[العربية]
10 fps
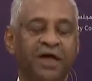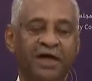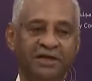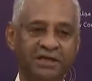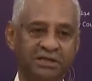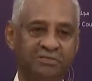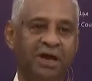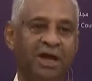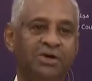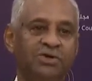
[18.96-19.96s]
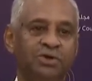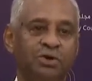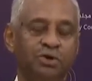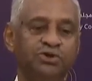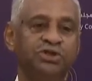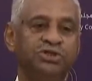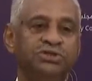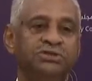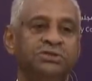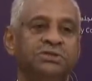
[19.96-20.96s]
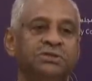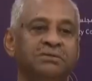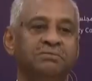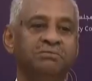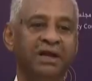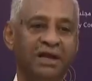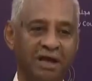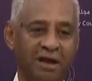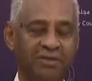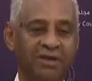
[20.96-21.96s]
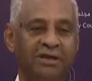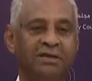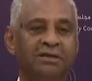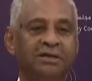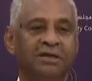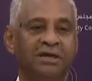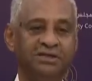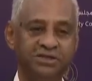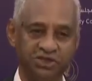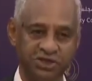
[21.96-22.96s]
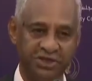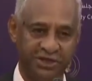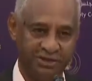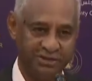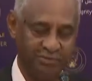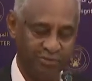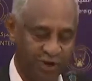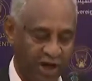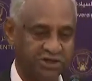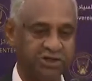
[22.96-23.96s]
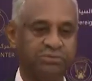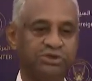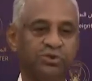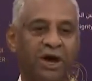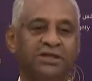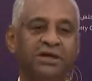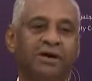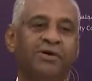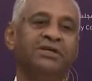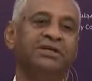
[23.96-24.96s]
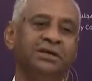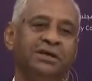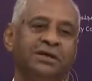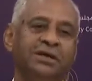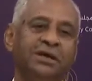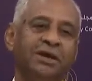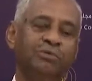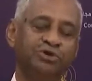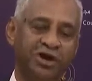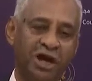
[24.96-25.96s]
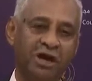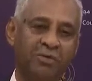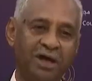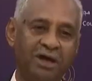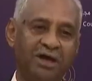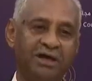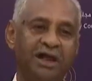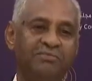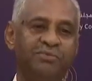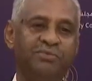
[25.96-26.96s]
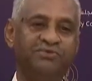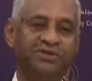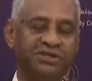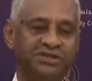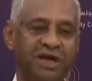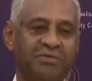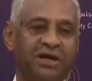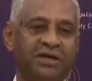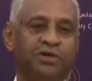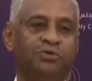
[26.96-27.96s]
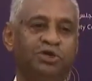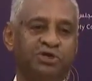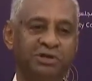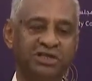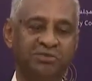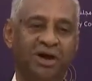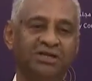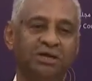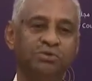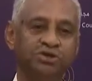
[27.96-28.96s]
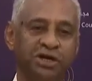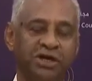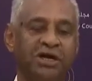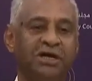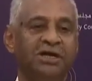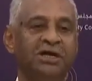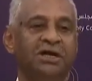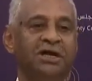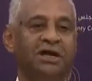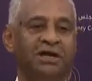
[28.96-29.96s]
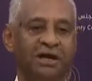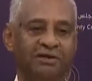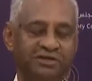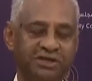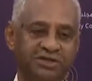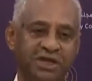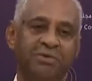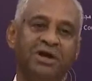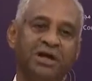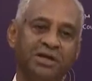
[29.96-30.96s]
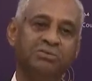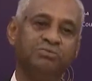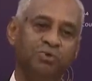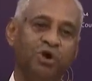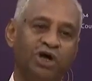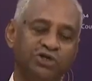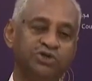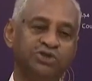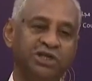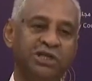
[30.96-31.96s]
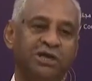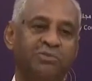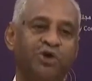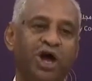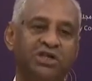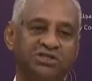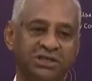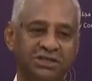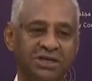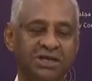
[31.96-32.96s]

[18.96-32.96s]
هذا الاجتماع خصص بالكامل للتشريع مناقشة مشروعات قوانين متراكمة خلال الفترة السابقة لأنه معظم الاجتماعات المشتركة خلال الفترة السابقة كانت مخصصة لمناقشة